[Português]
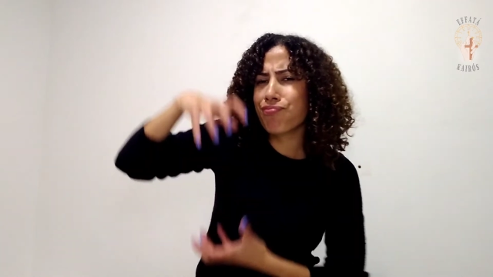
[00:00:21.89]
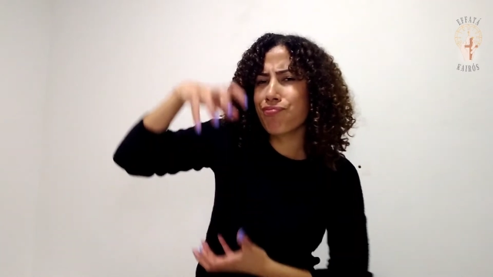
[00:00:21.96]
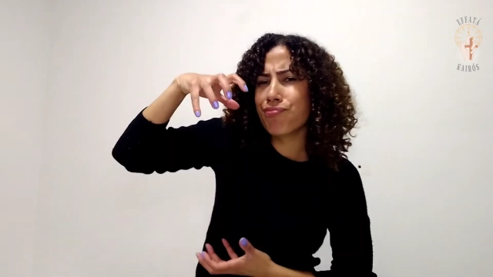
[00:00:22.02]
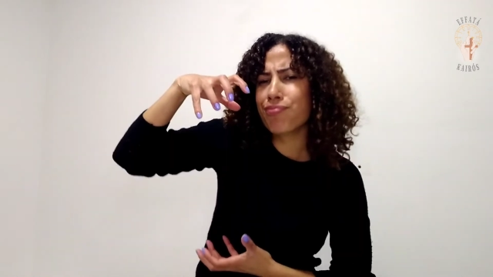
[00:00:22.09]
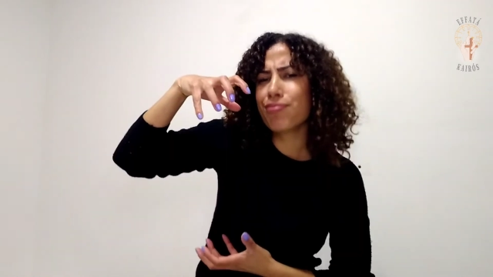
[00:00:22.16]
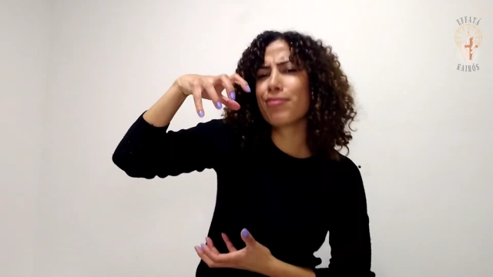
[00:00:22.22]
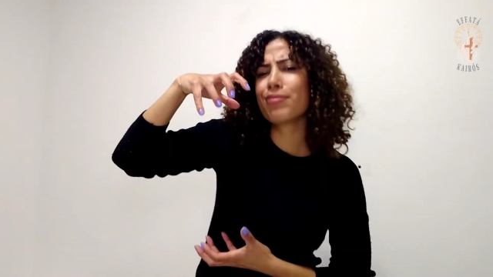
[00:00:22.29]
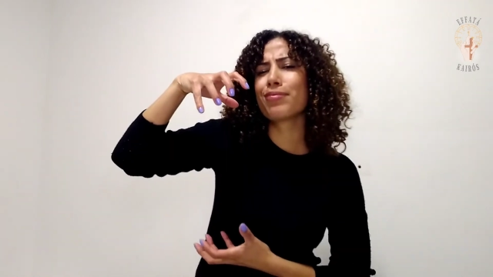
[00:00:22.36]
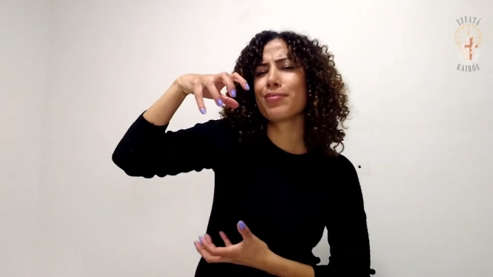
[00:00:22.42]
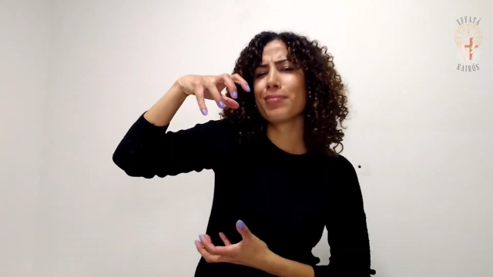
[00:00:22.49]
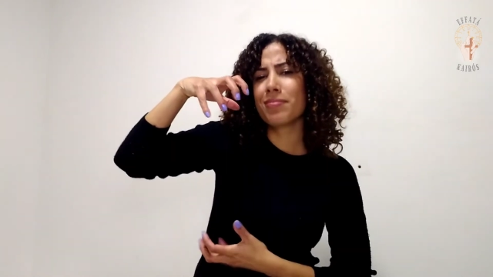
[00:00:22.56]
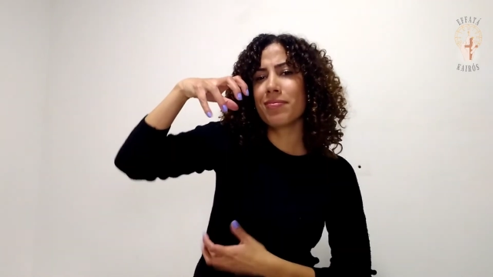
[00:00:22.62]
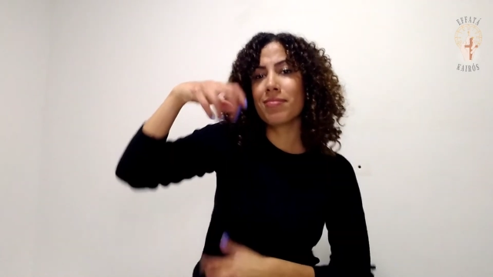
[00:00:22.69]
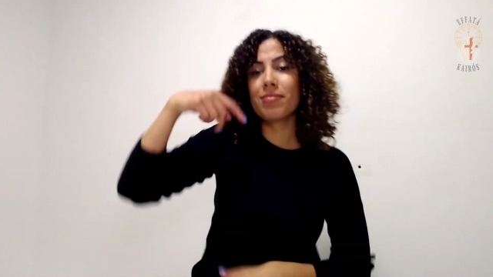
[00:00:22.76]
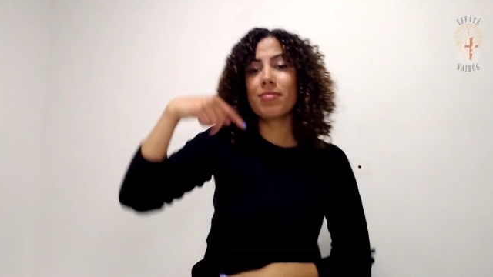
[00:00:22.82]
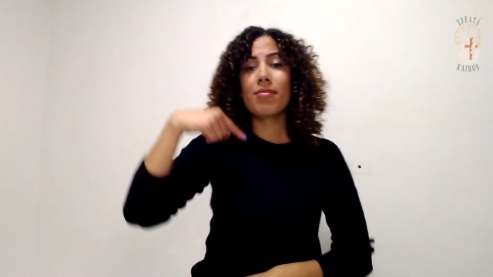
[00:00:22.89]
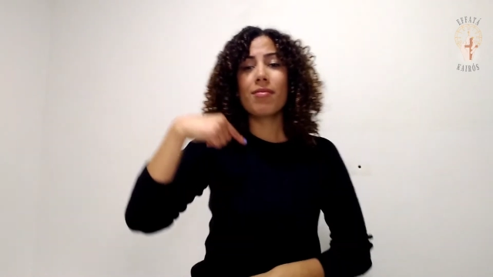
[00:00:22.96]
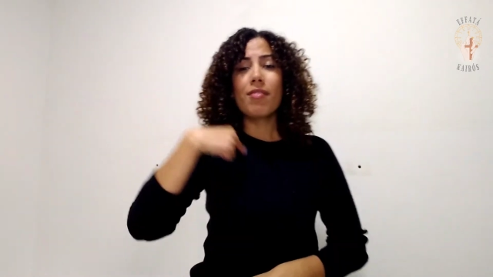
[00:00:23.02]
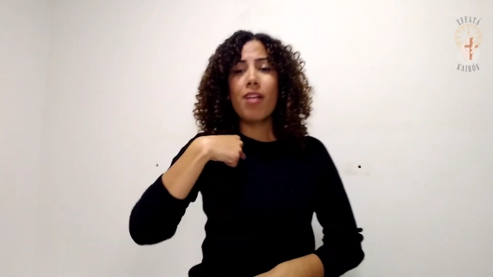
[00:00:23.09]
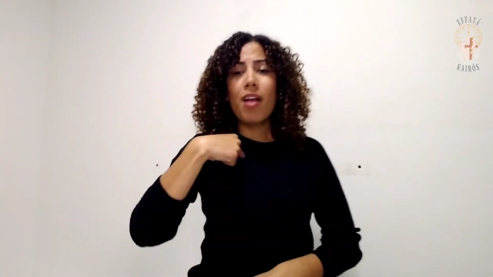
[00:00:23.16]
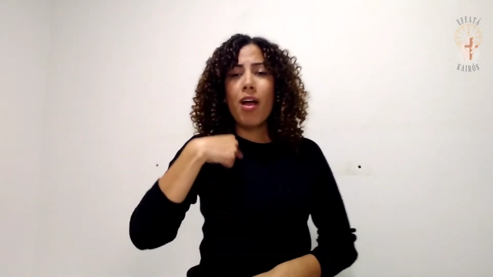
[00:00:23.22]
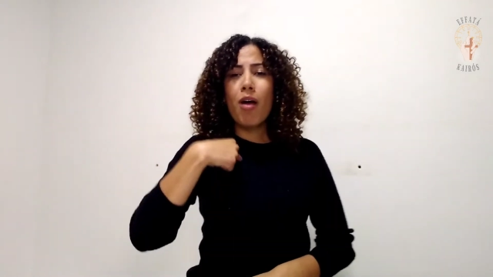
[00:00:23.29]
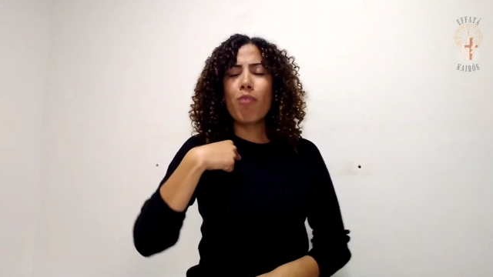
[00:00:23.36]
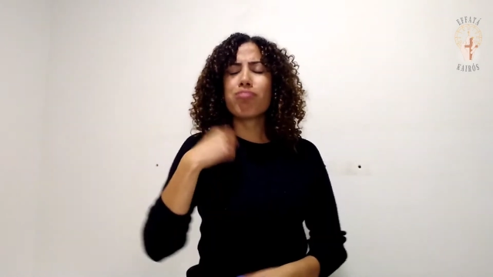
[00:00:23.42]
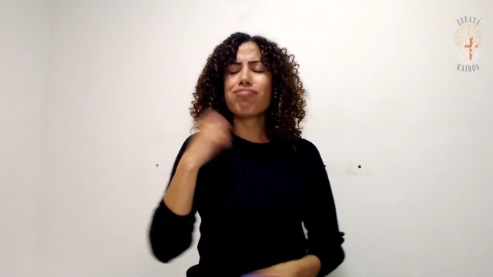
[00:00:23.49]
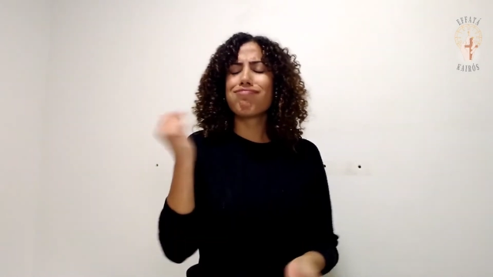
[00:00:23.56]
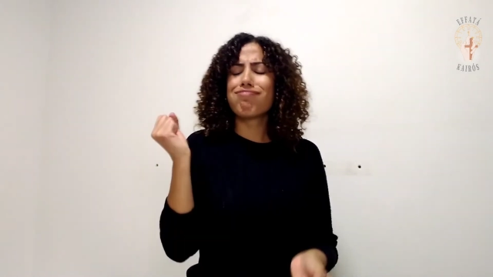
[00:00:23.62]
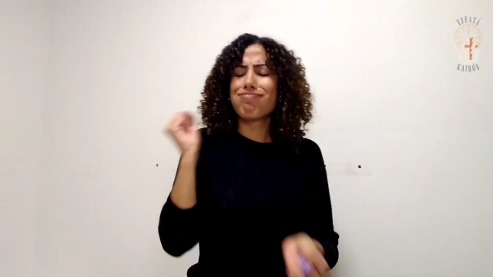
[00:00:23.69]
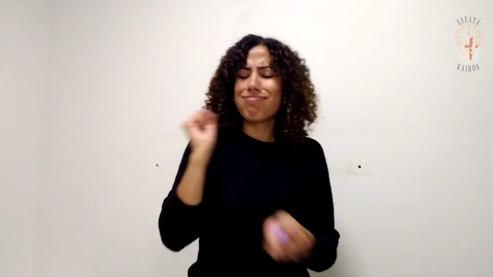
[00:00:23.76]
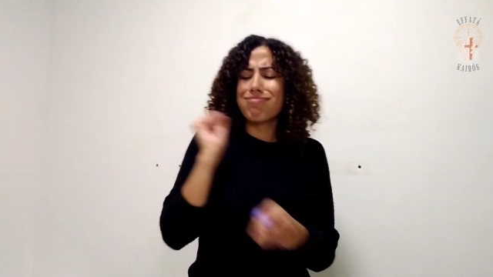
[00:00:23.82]
e agora
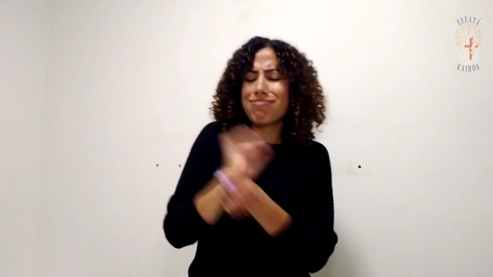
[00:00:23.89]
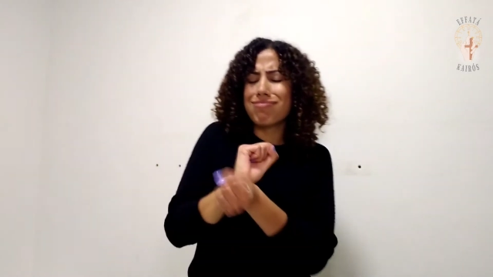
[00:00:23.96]
também